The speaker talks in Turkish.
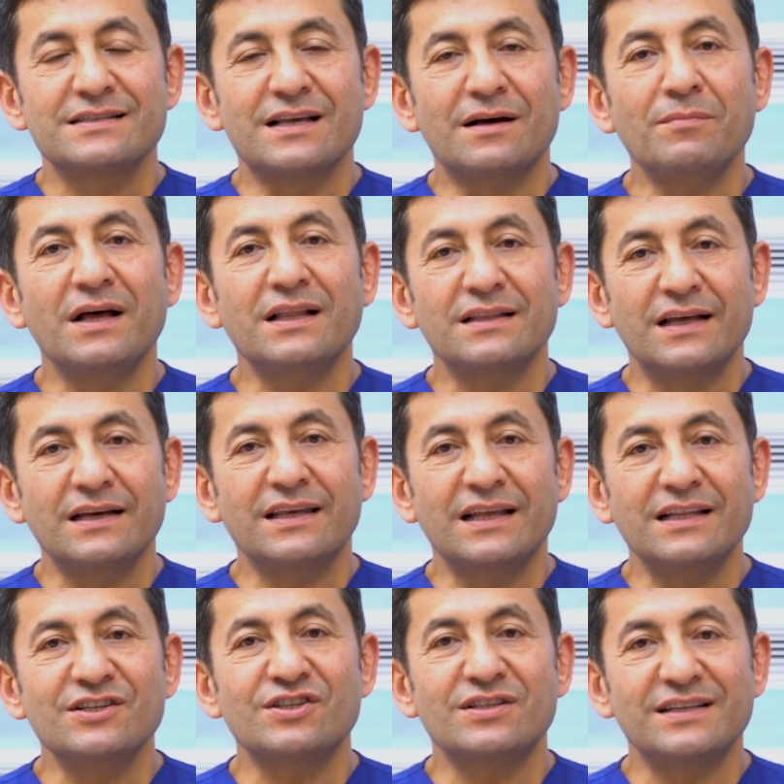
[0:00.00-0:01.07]
zamanla
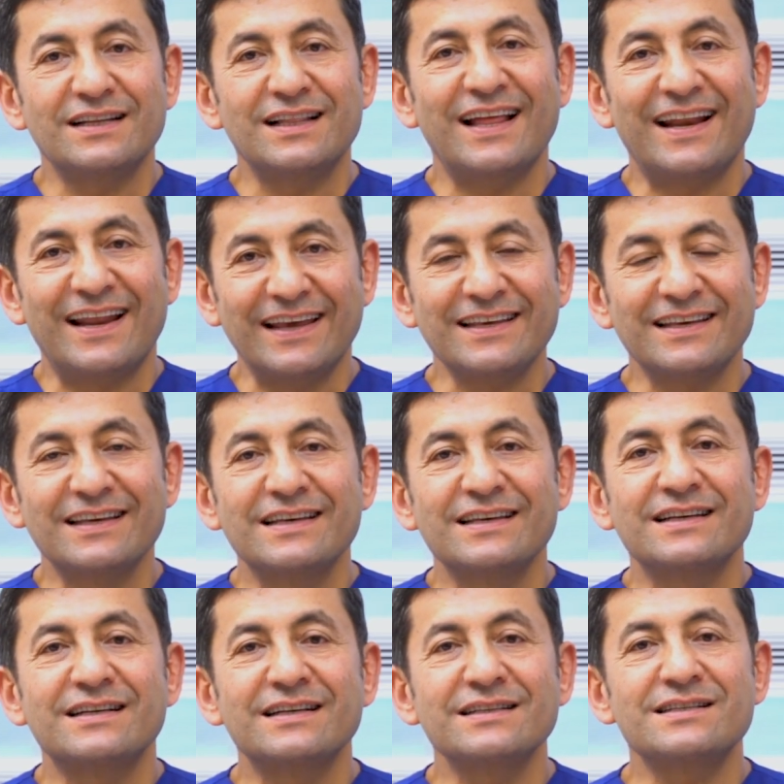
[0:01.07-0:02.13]
geliştirilerek
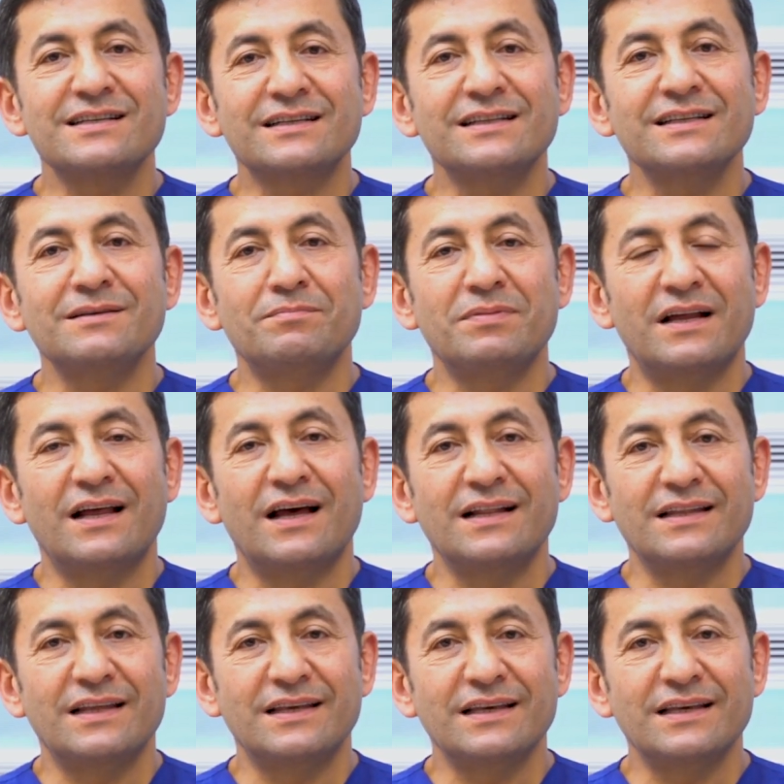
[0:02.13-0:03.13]
kılçıklı ipler haline